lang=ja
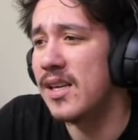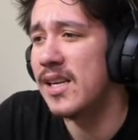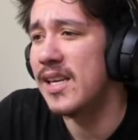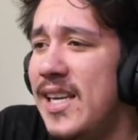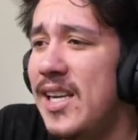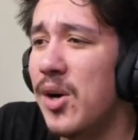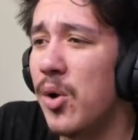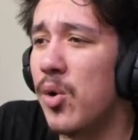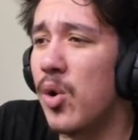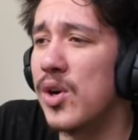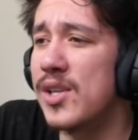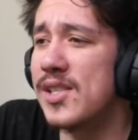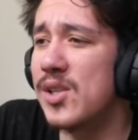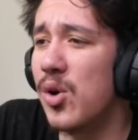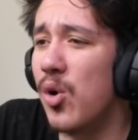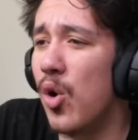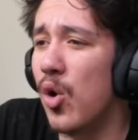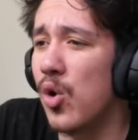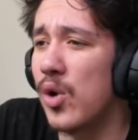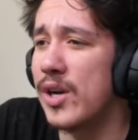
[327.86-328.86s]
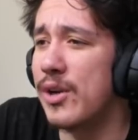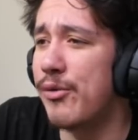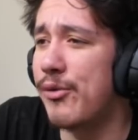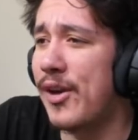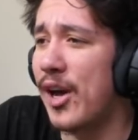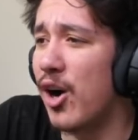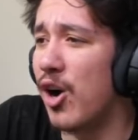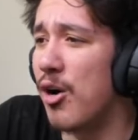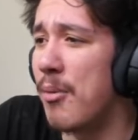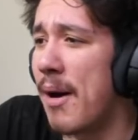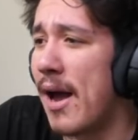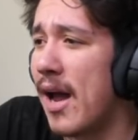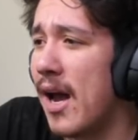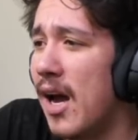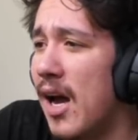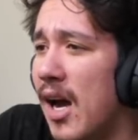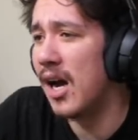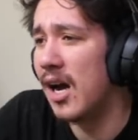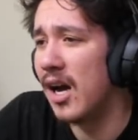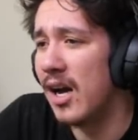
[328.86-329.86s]
火をこいつの方向に吹けよ、お前。
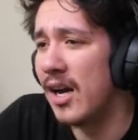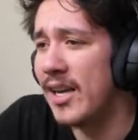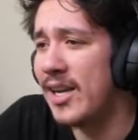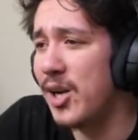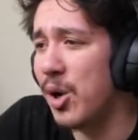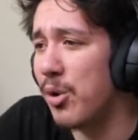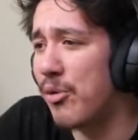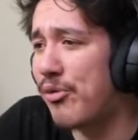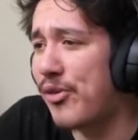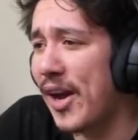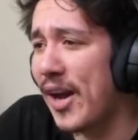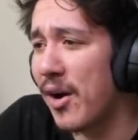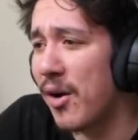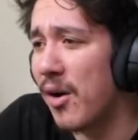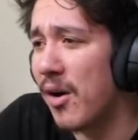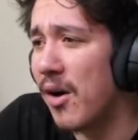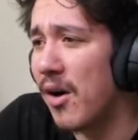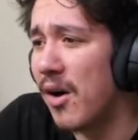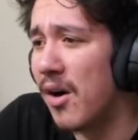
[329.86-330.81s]
火を吹けよ。